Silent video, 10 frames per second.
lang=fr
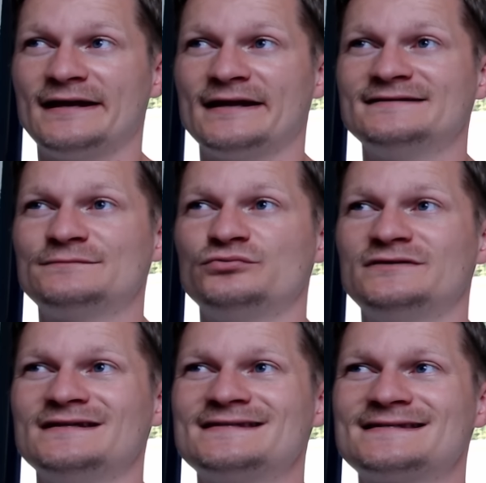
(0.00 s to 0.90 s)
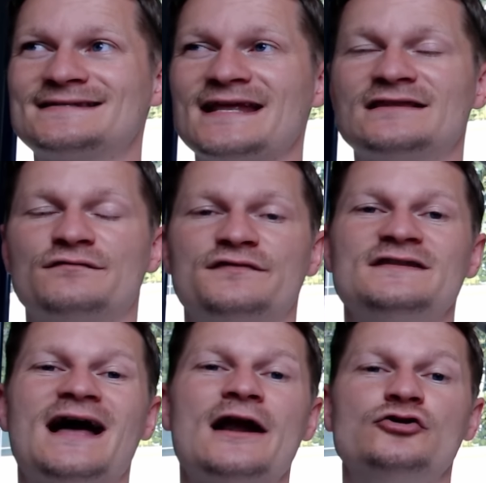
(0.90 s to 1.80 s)
il a disputé 7
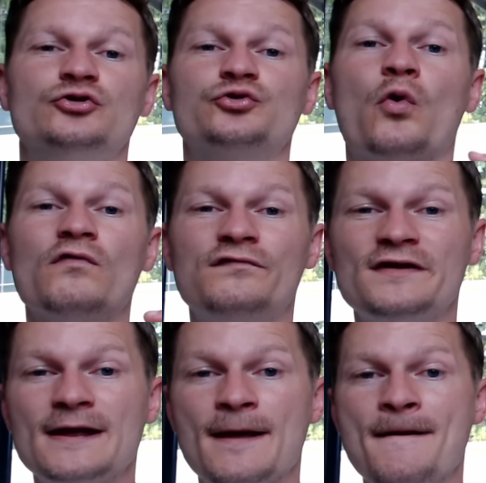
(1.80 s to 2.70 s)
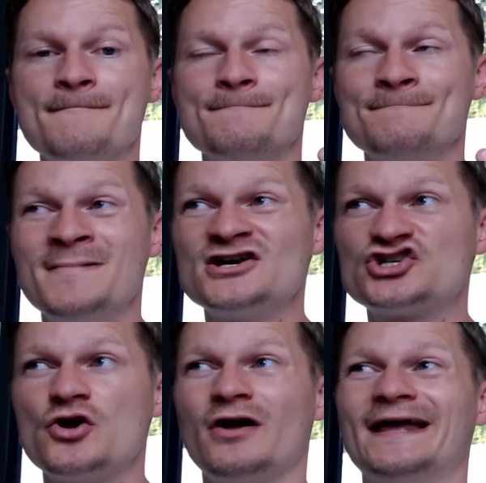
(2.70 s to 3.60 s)
finales de trophées
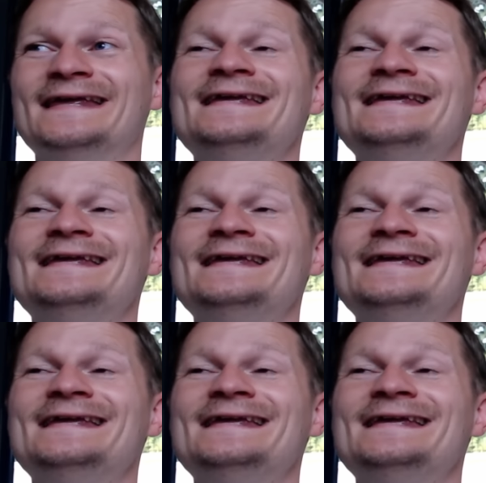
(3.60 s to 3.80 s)
majeurs,